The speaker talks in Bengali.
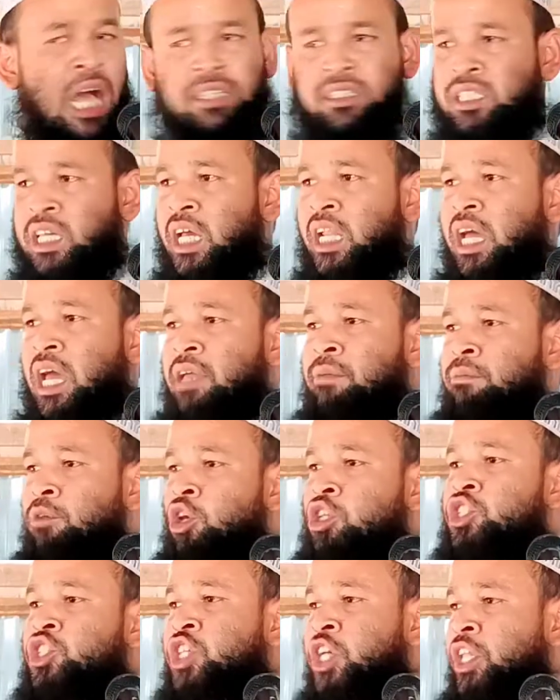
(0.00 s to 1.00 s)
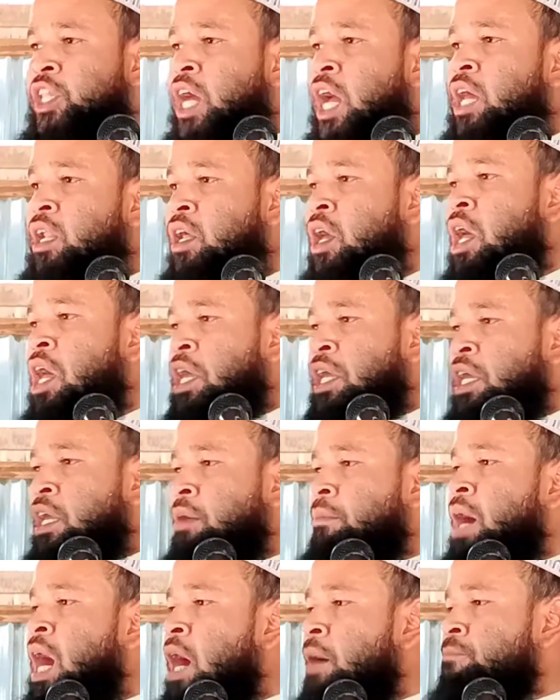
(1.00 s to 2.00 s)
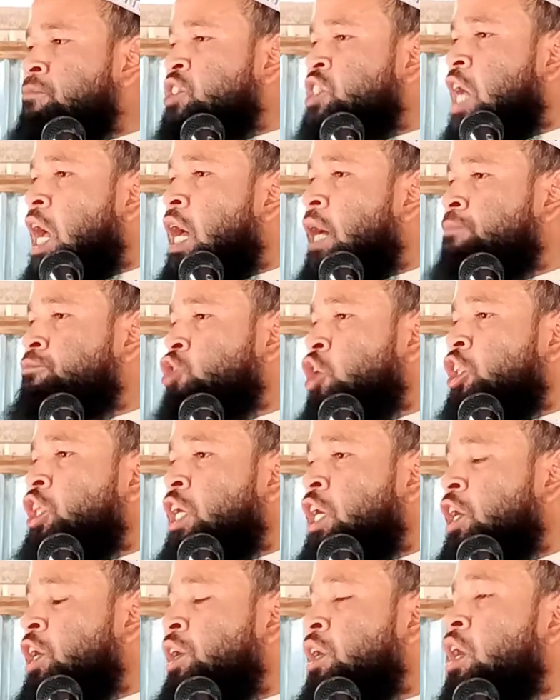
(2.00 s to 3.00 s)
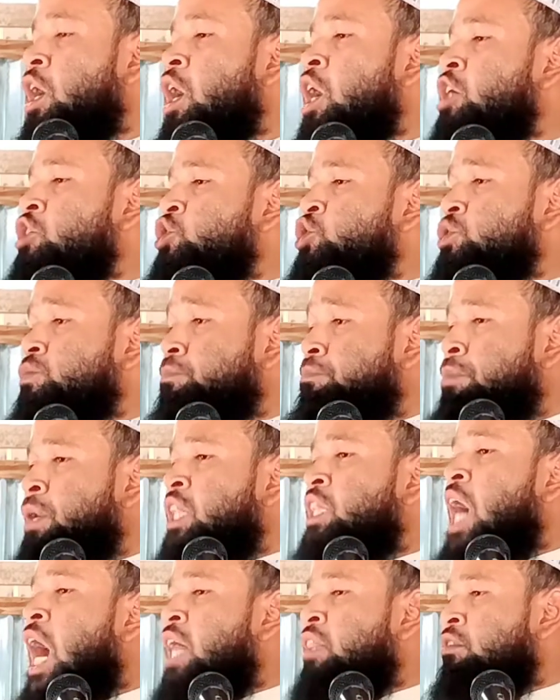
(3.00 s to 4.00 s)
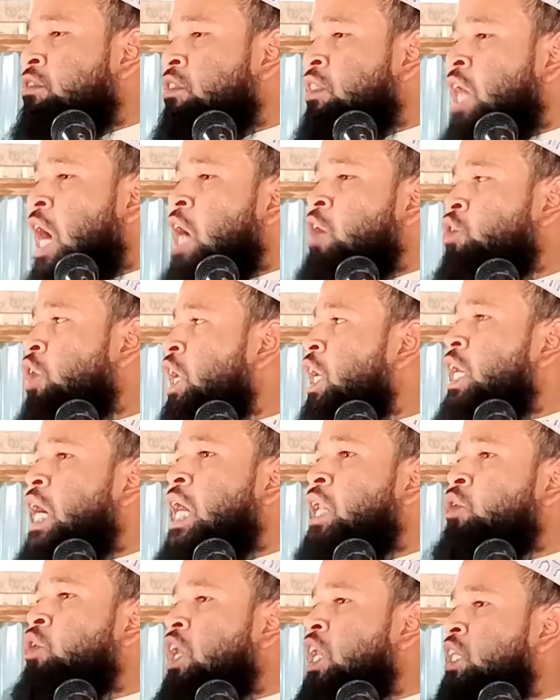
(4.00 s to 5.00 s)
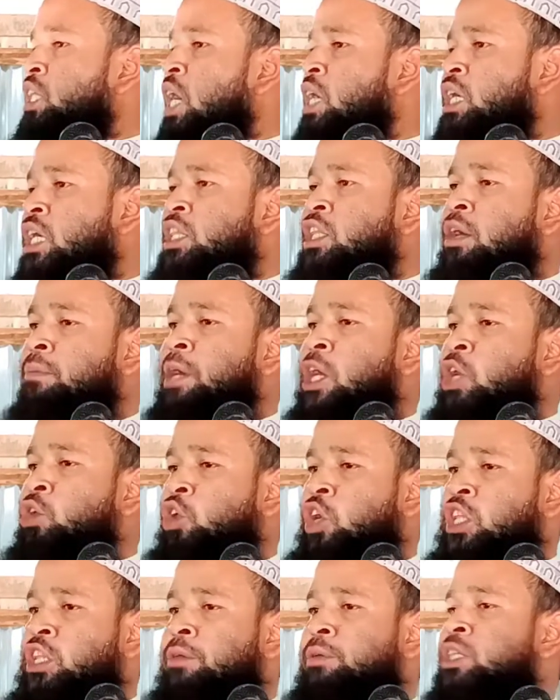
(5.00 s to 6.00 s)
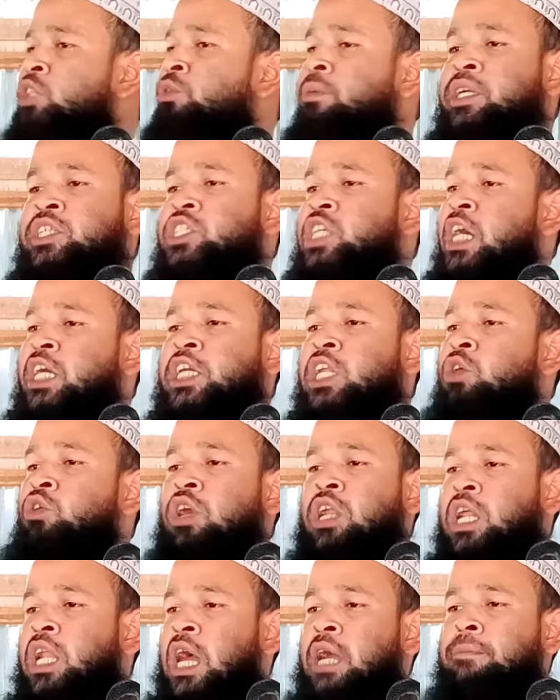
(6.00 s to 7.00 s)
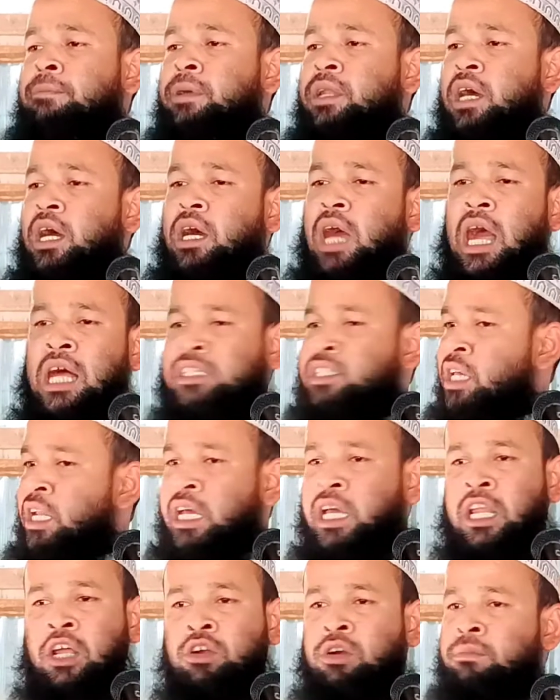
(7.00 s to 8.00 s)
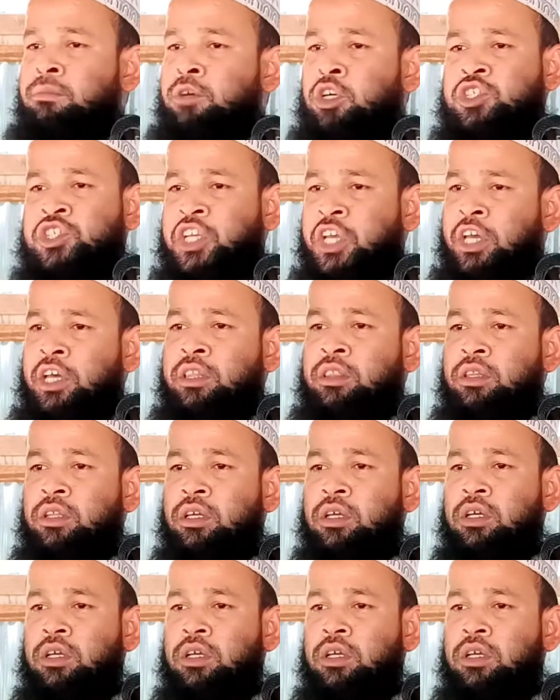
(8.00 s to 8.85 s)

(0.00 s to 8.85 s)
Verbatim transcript: আজকের এই মসজিদের ইমাম সাহেব যদি বিদাত না করে কাল গলা ধাক্কা দিয়ে বের করে দেবে তোমার চাকরি করা লাগবে না আছে না এরকম মসজিদ